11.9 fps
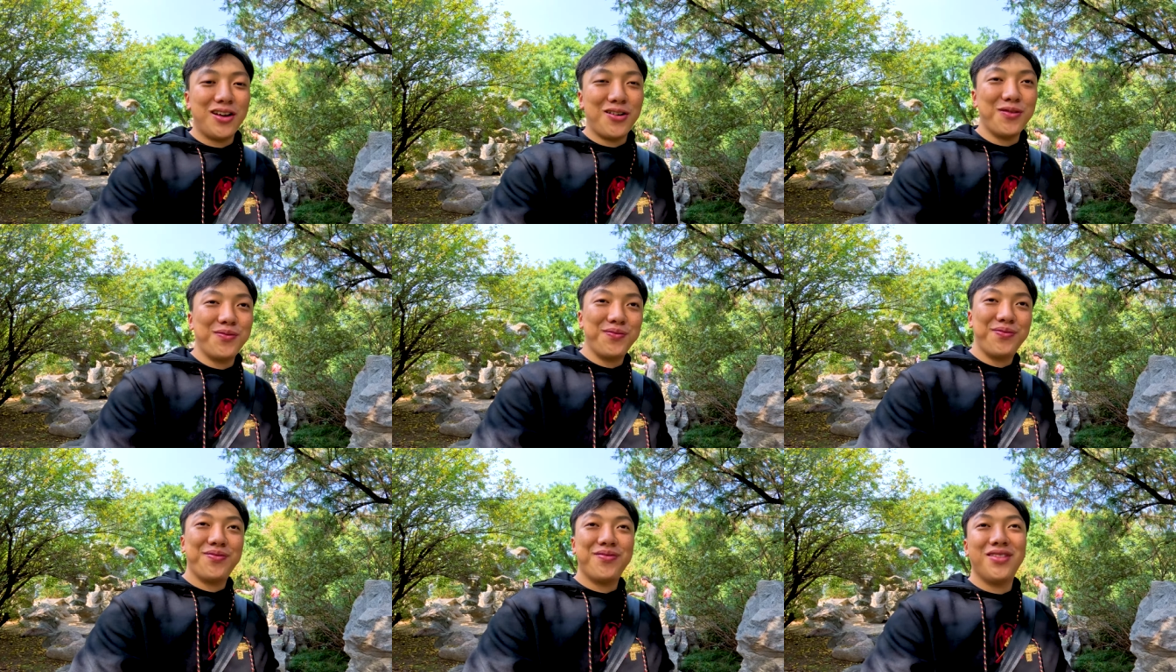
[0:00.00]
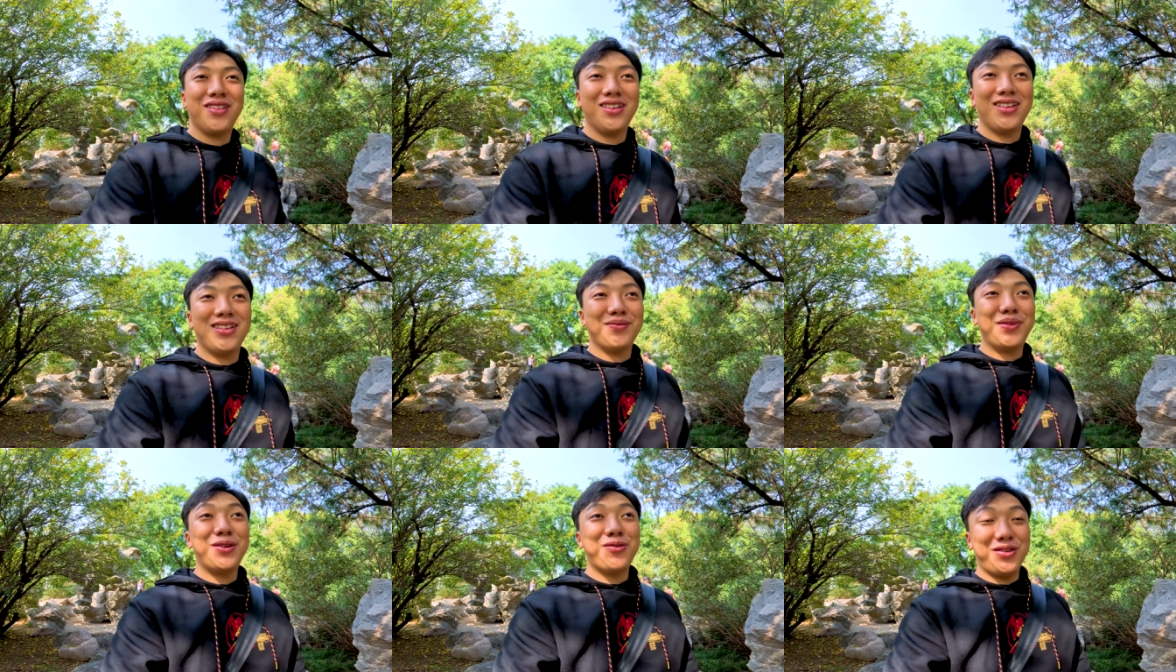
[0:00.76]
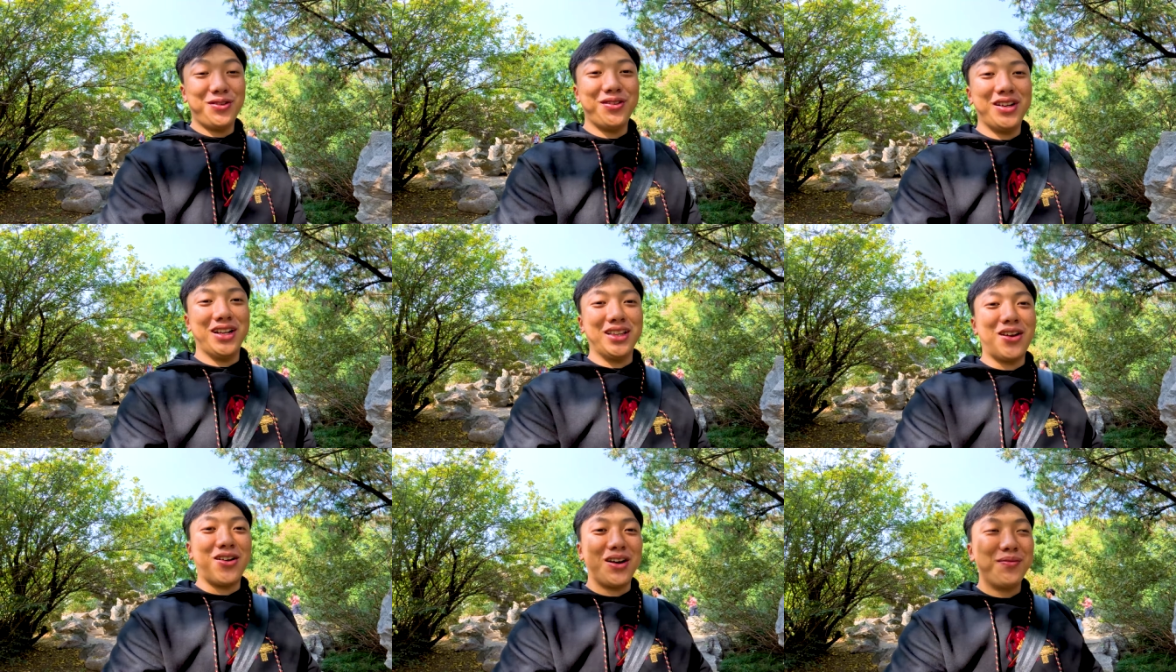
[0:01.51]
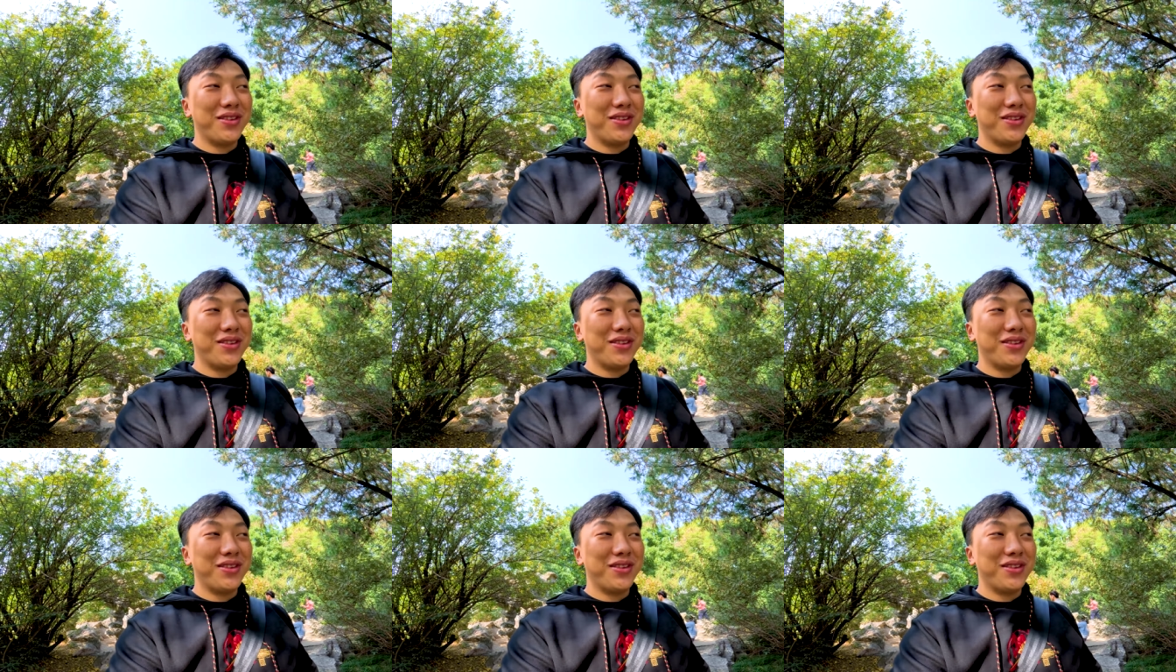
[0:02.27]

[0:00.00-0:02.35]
ยวเราไปดูตรงอื่นต่อครั